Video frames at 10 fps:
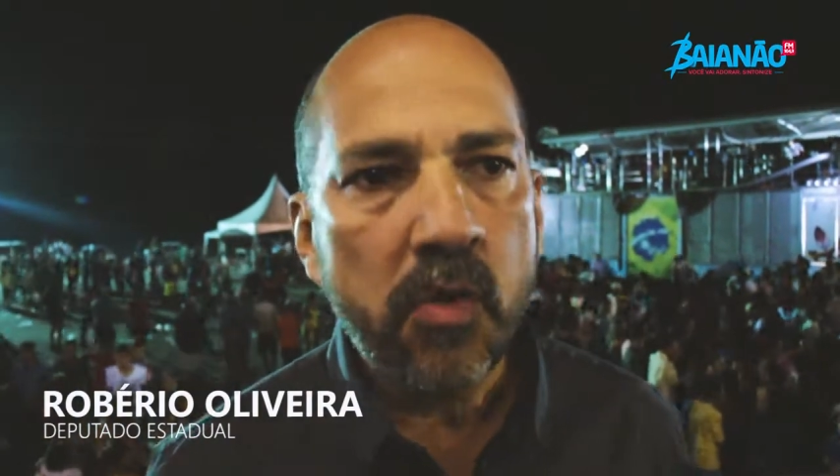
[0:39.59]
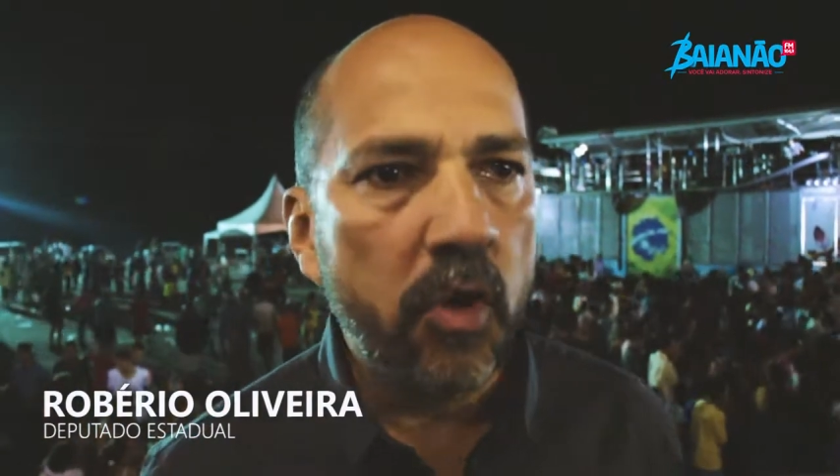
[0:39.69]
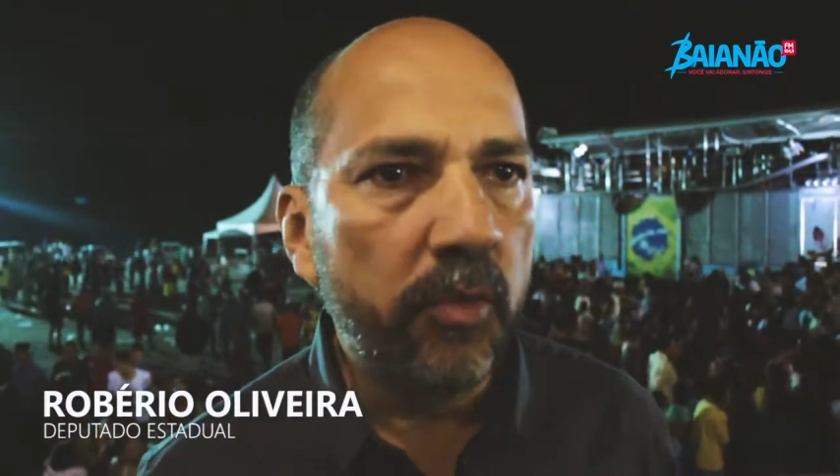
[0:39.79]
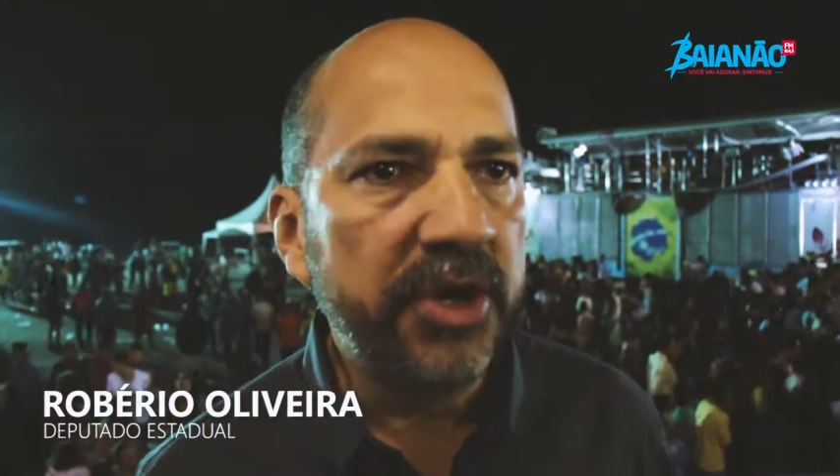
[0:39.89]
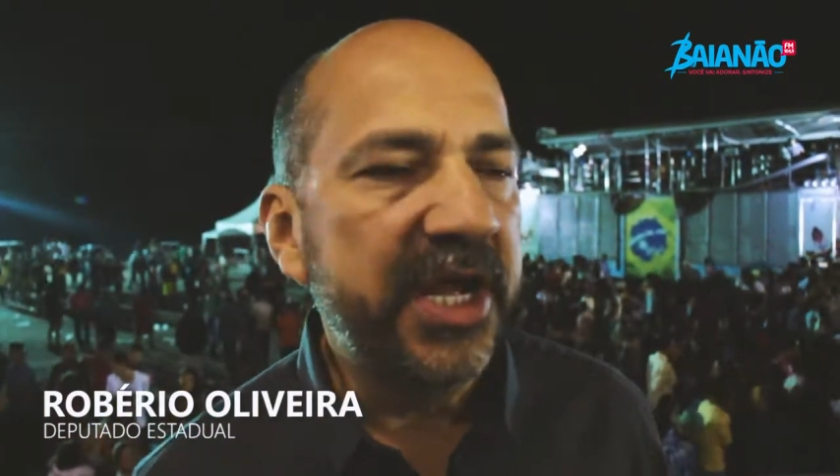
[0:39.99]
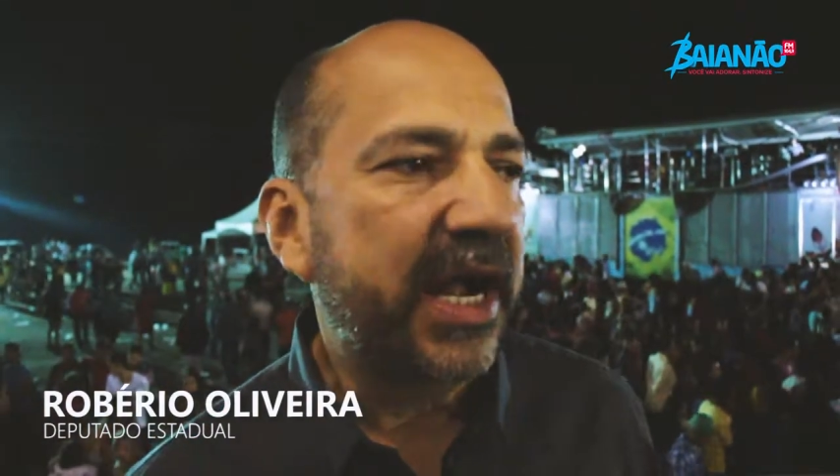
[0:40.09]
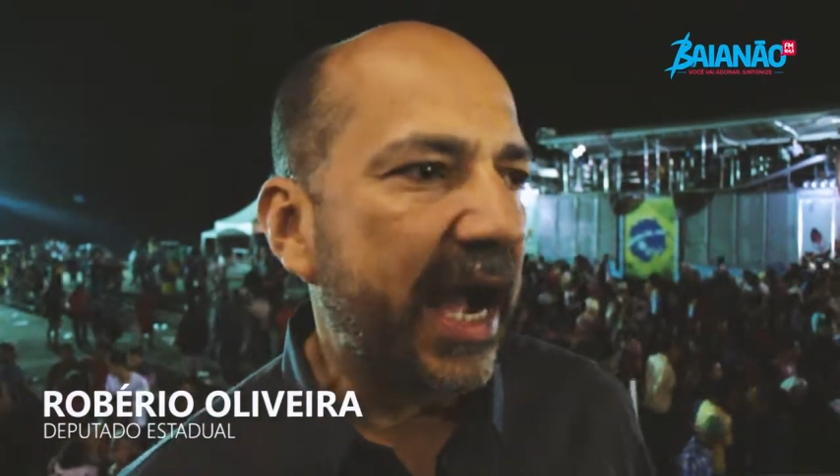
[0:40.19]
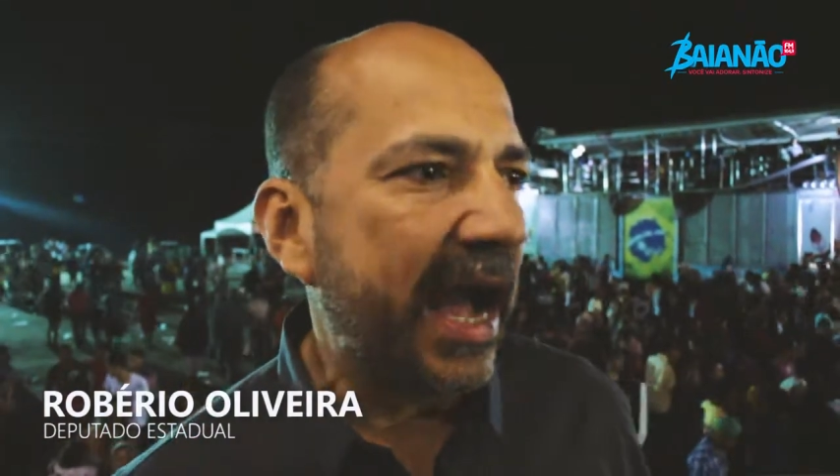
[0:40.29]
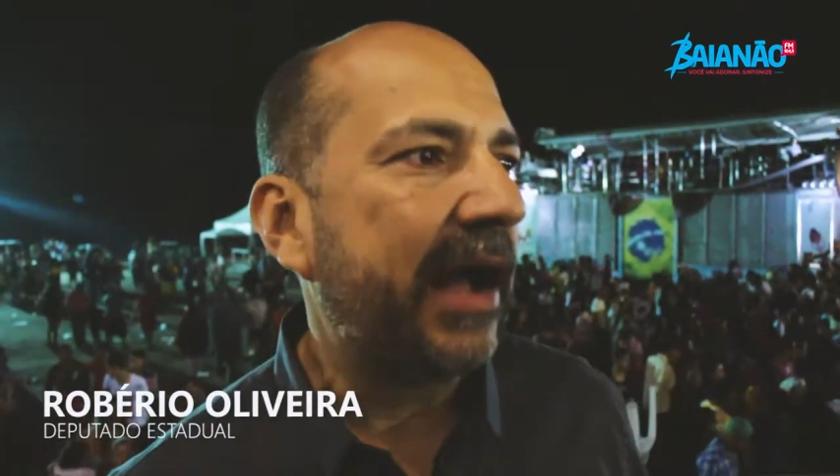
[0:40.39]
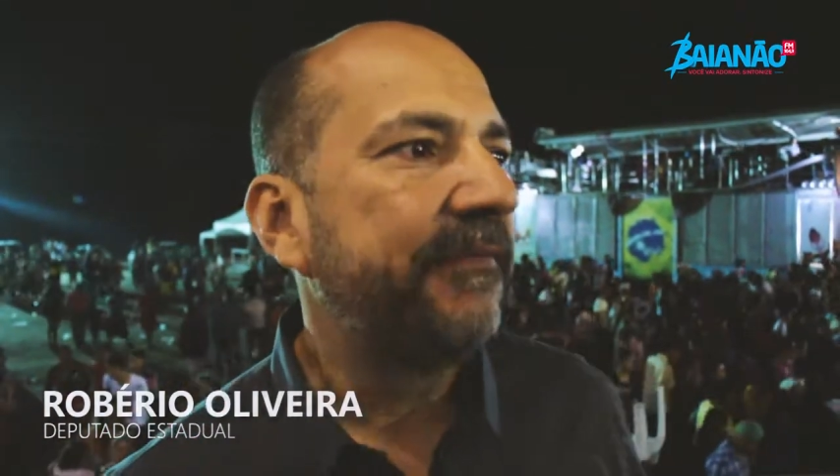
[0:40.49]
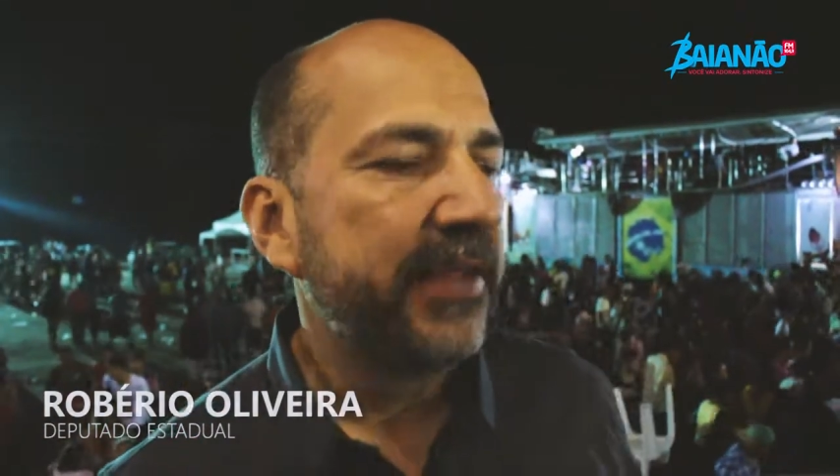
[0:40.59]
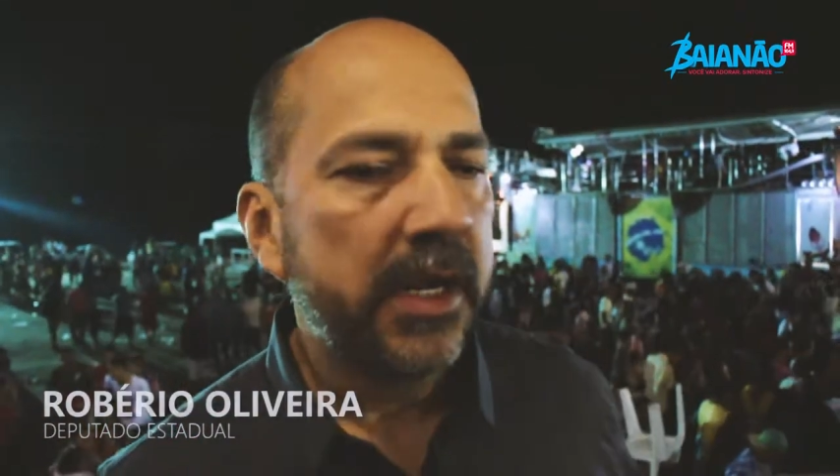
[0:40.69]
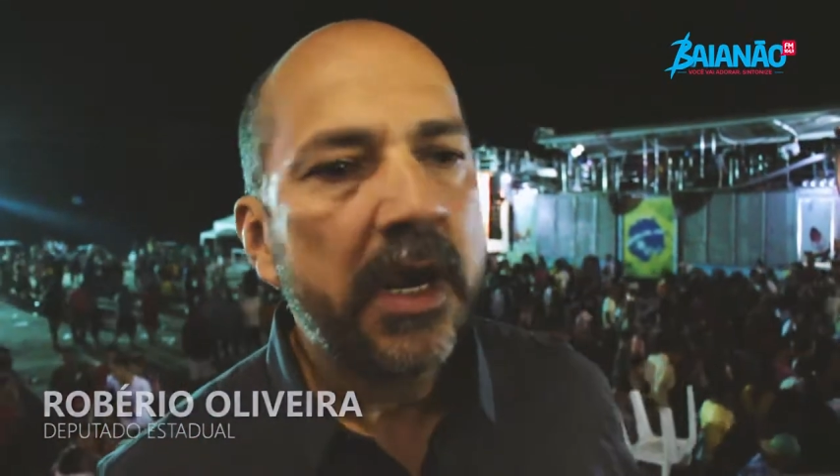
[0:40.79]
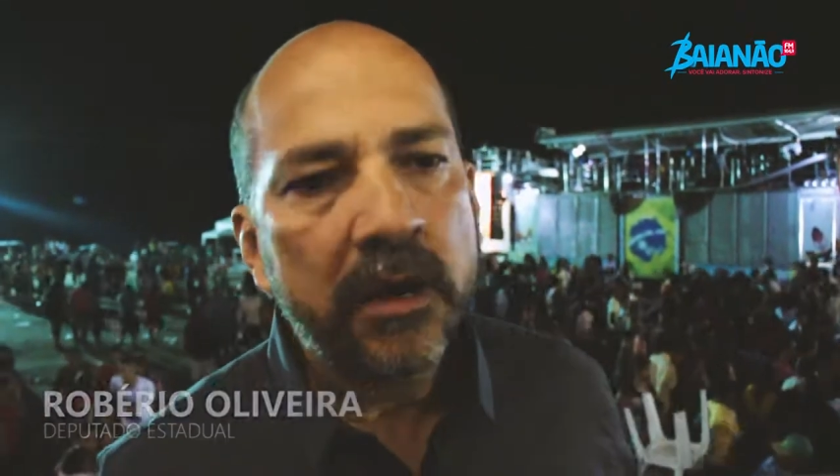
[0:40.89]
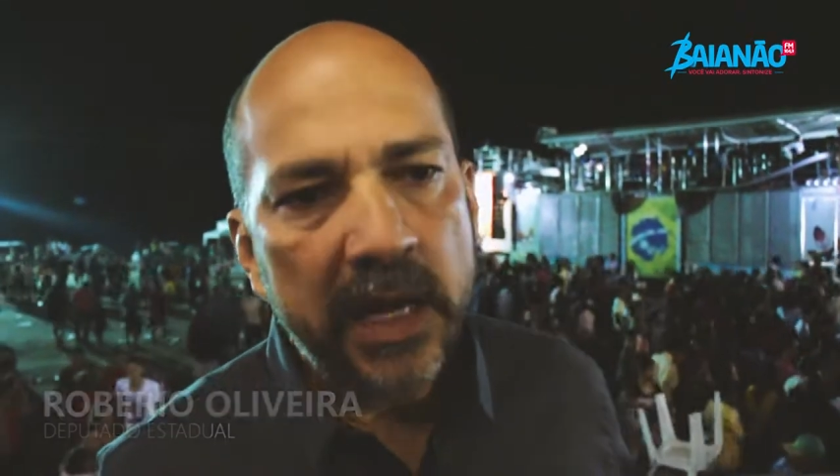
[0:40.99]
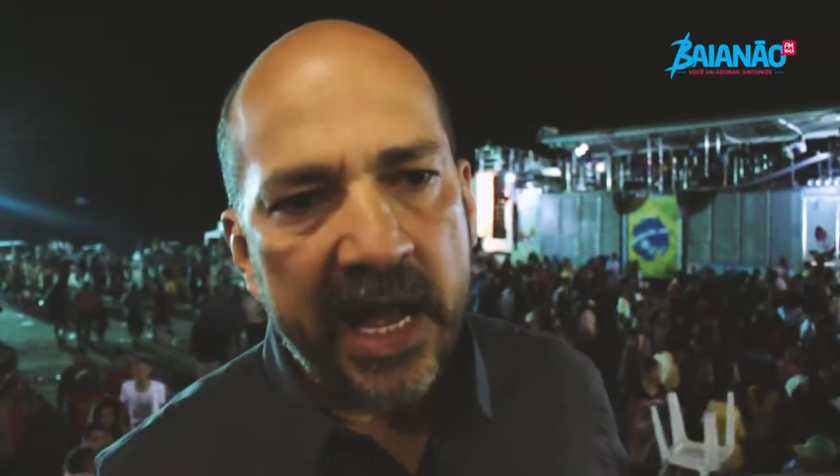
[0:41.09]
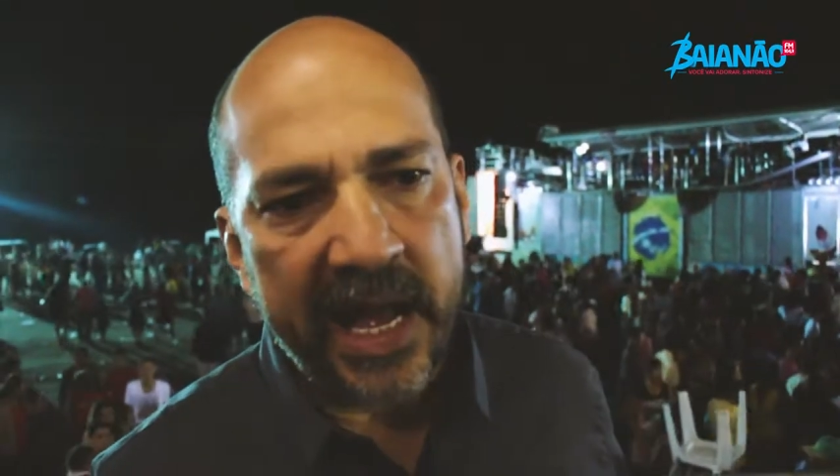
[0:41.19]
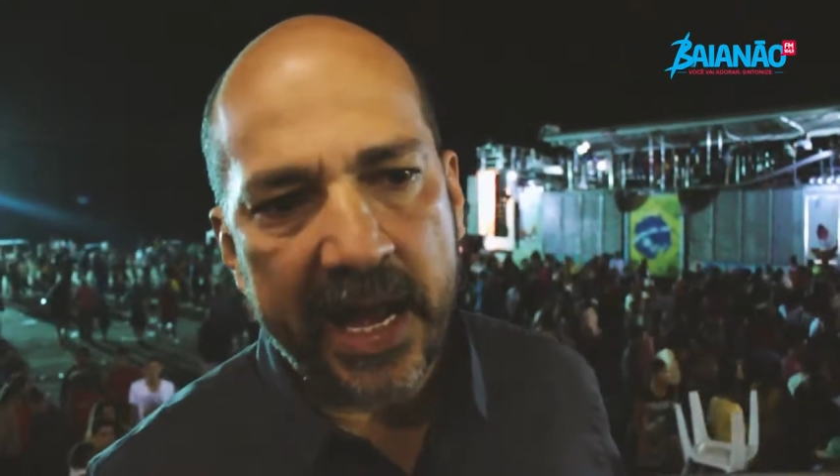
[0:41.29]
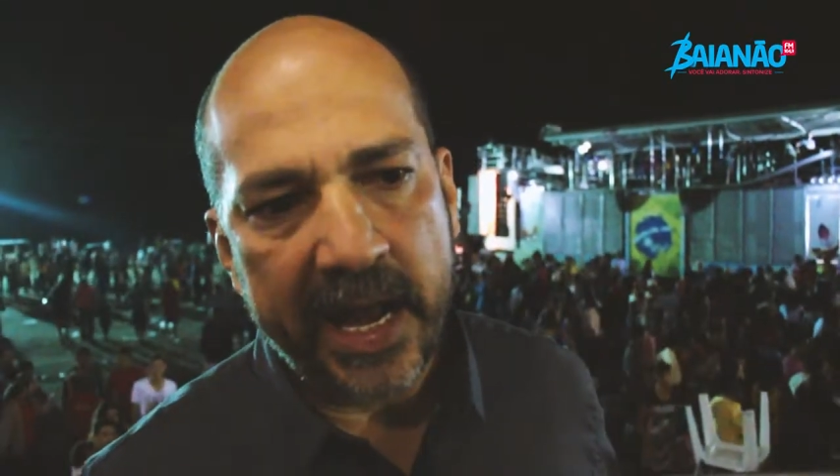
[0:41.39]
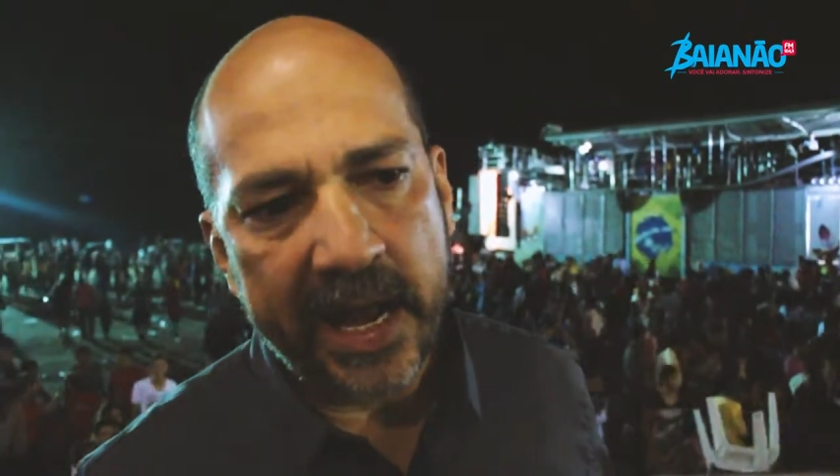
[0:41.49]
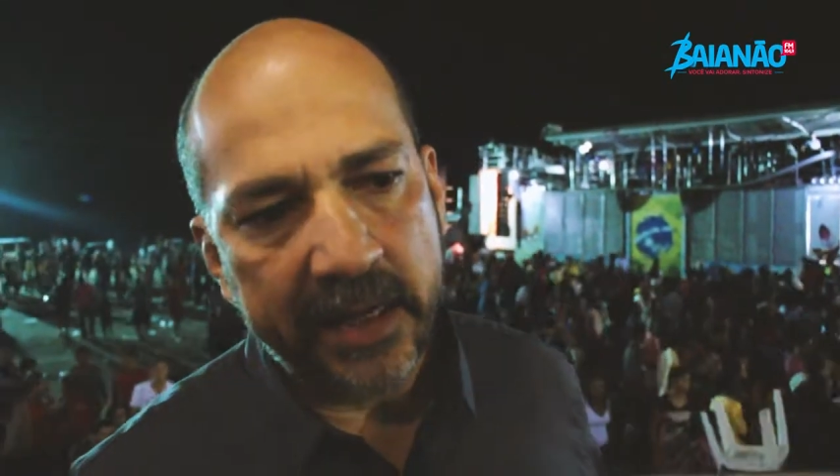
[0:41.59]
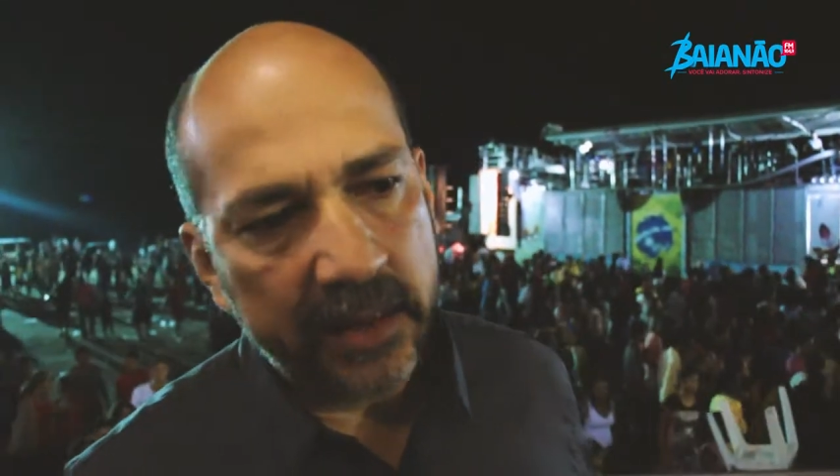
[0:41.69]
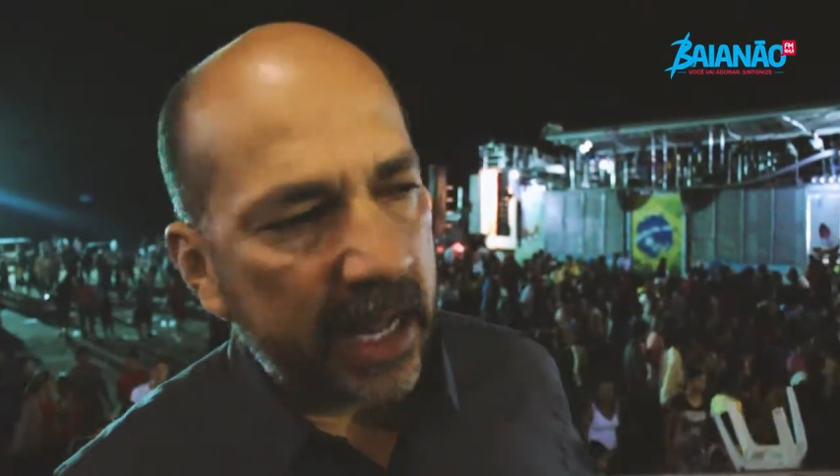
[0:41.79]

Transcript: comunicar é,